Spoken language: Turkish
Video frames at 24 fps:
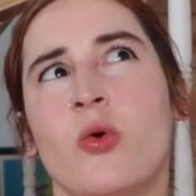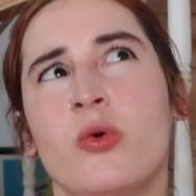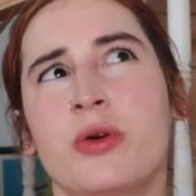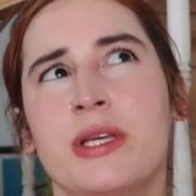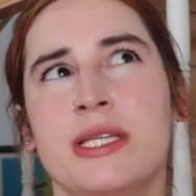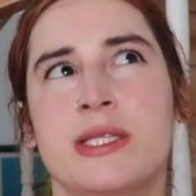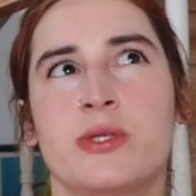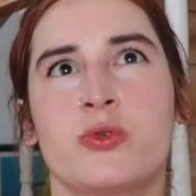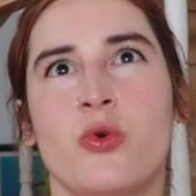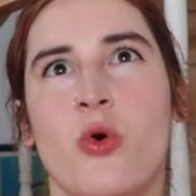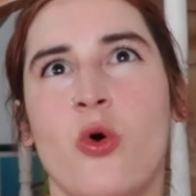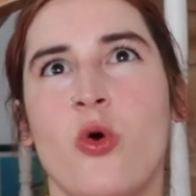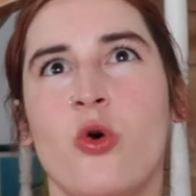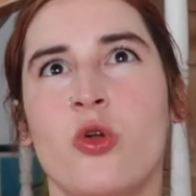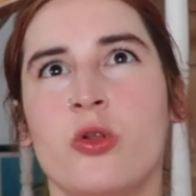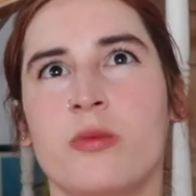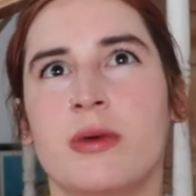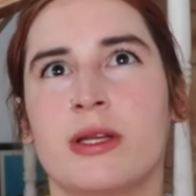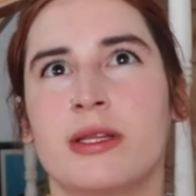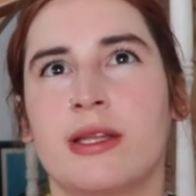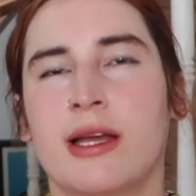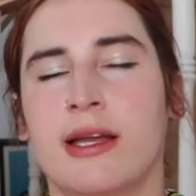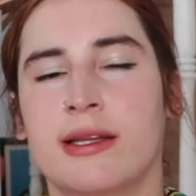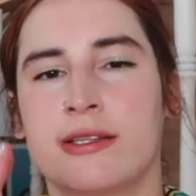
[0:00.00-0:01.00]
o his
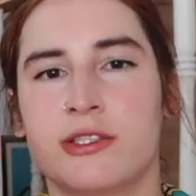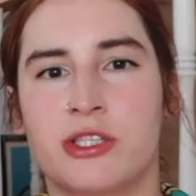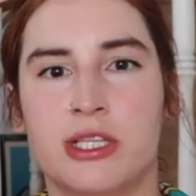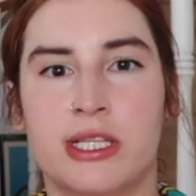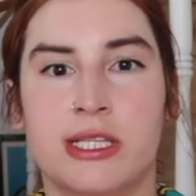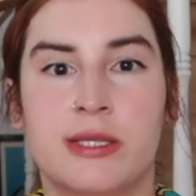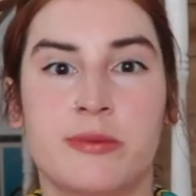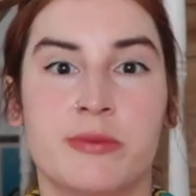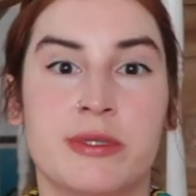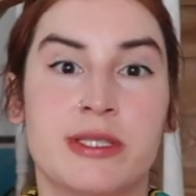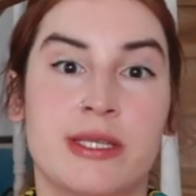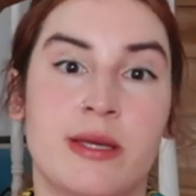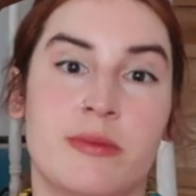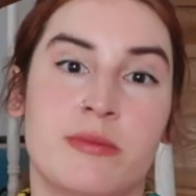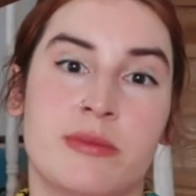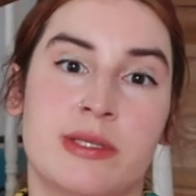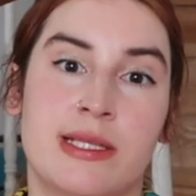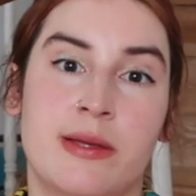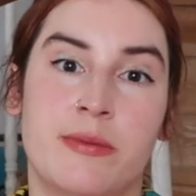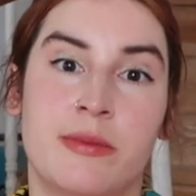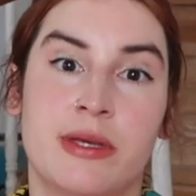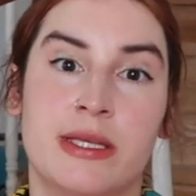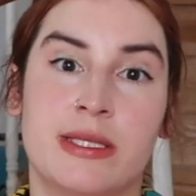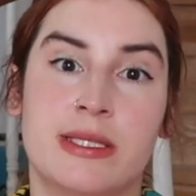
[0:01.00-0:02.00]
olmadan cildimi
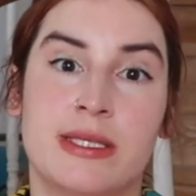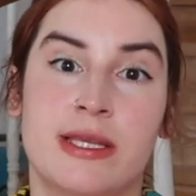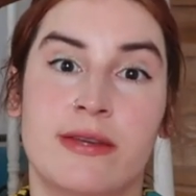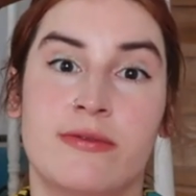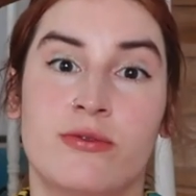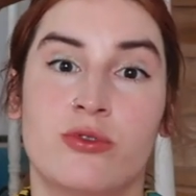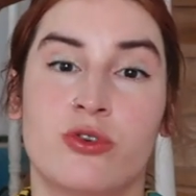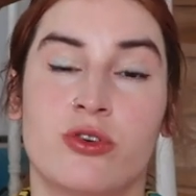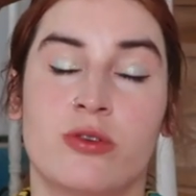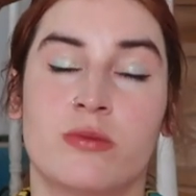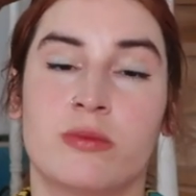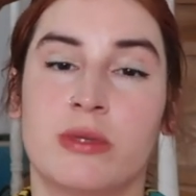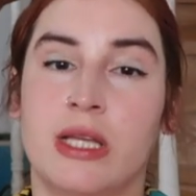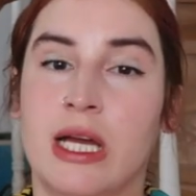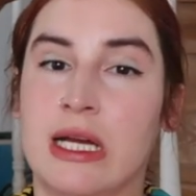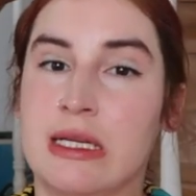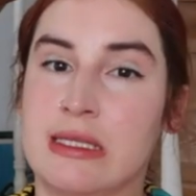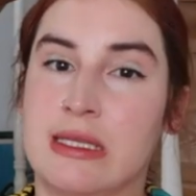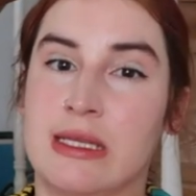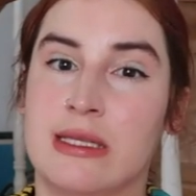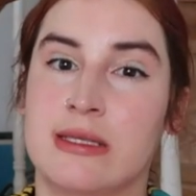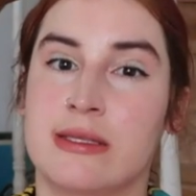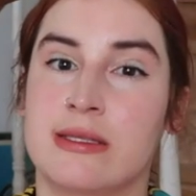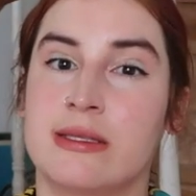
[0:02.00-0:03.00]
temizlemeyi seviyorum
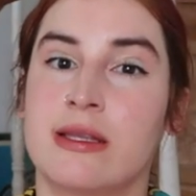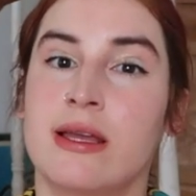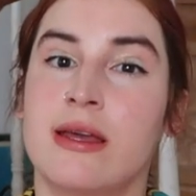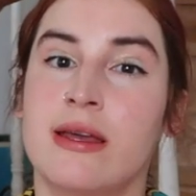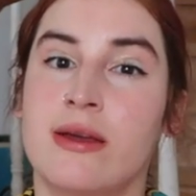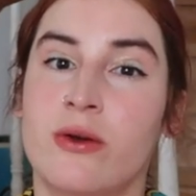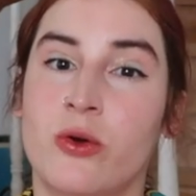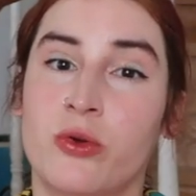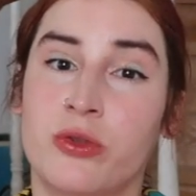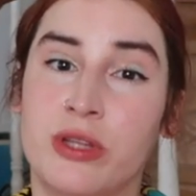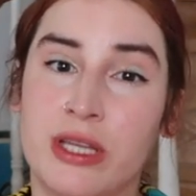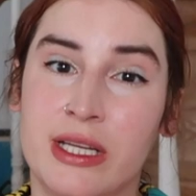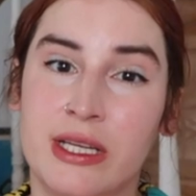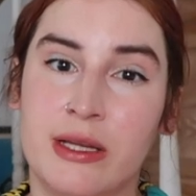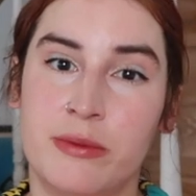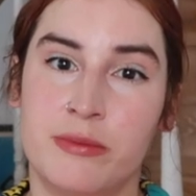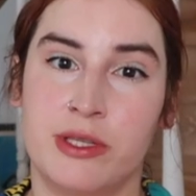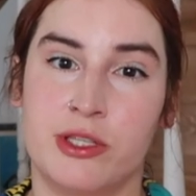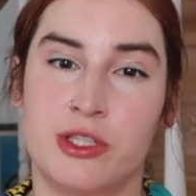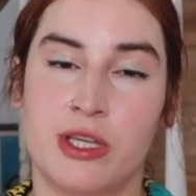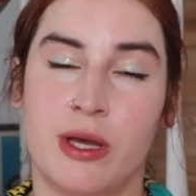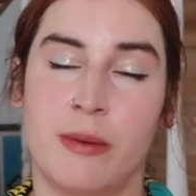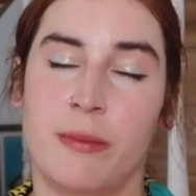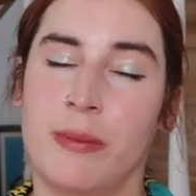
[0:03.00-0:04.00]
derseniz de
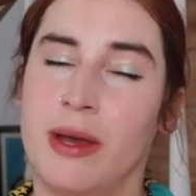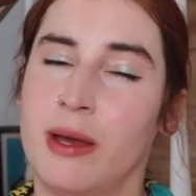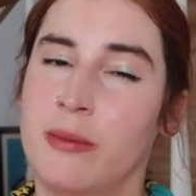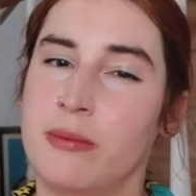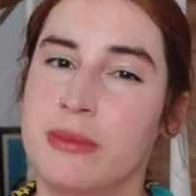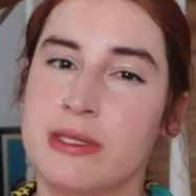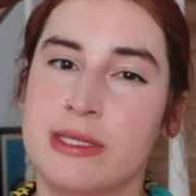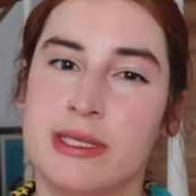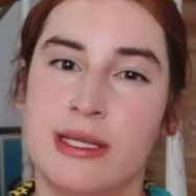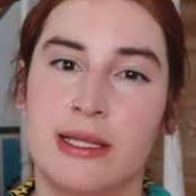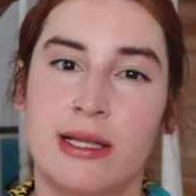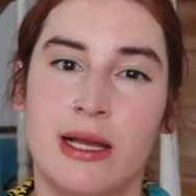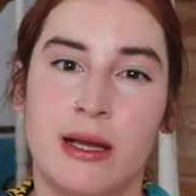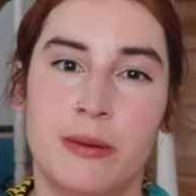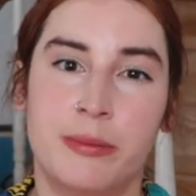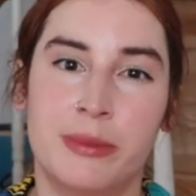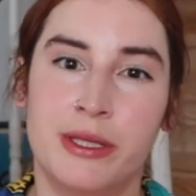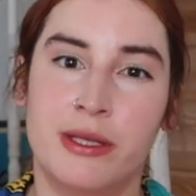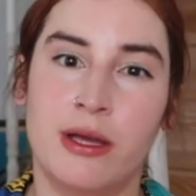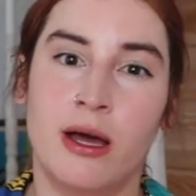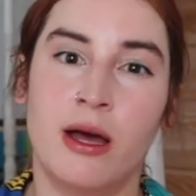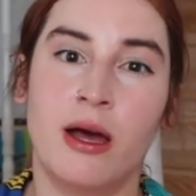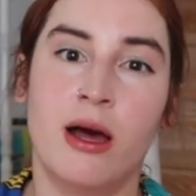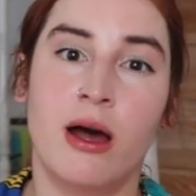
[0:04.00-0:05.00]
öneremeyeceğim. Ben mesela
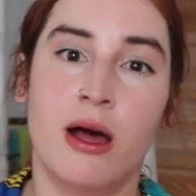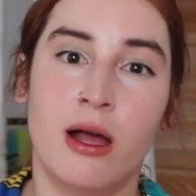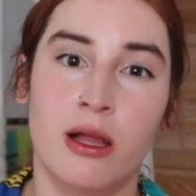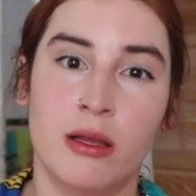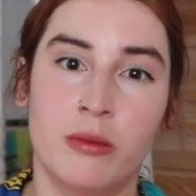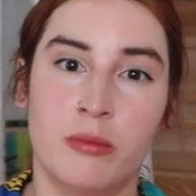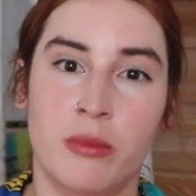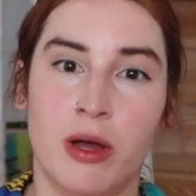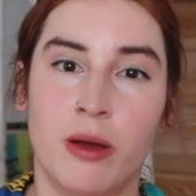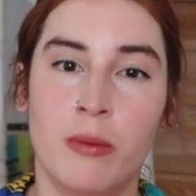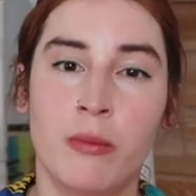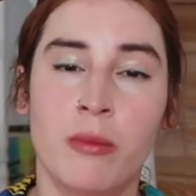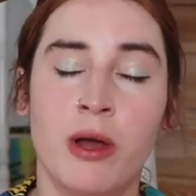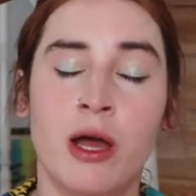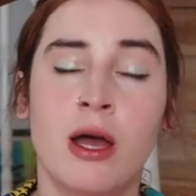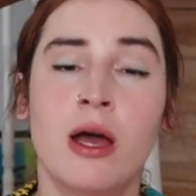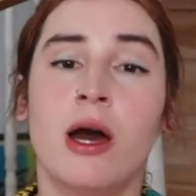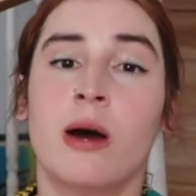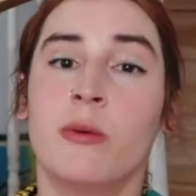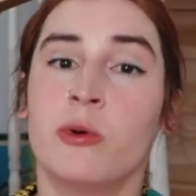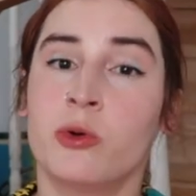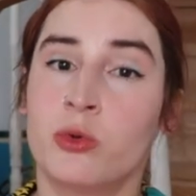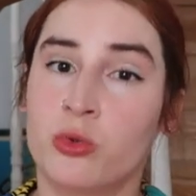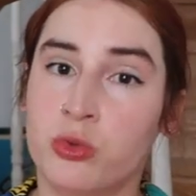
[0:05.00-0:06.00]
bir daha almam
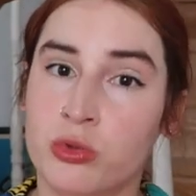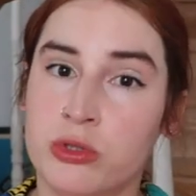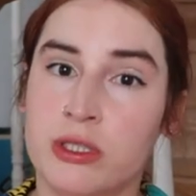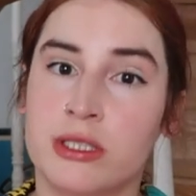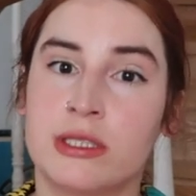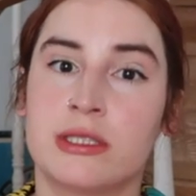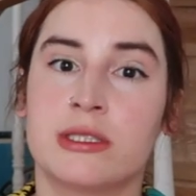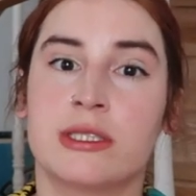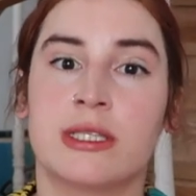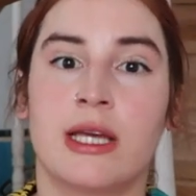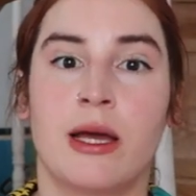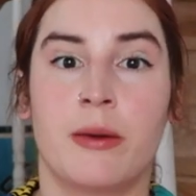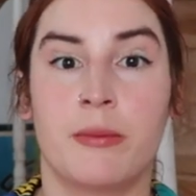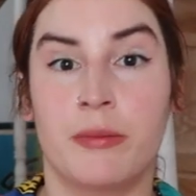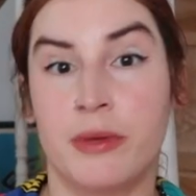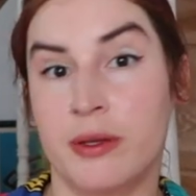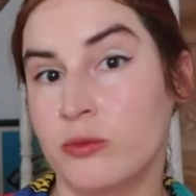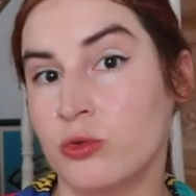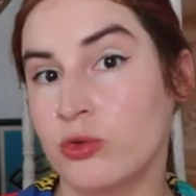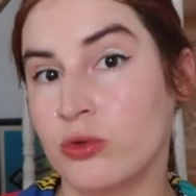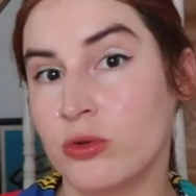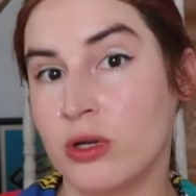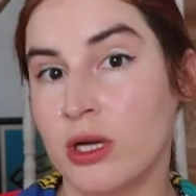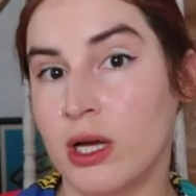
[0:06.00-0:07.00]
ama kullanırken
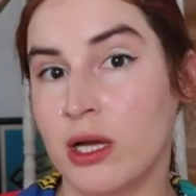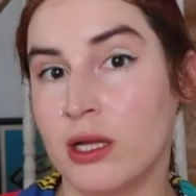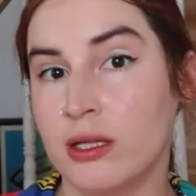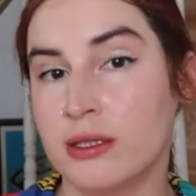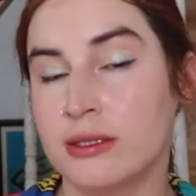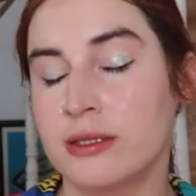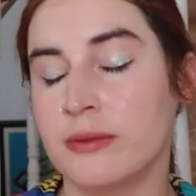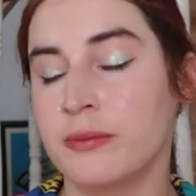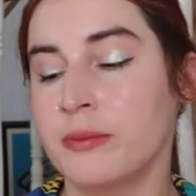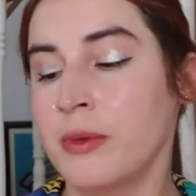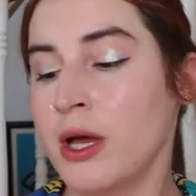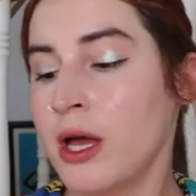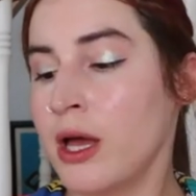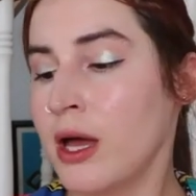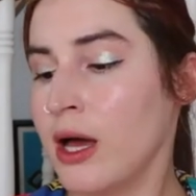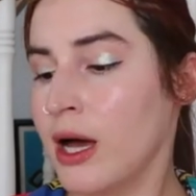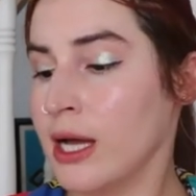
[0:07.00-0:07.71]
memnun kaldım.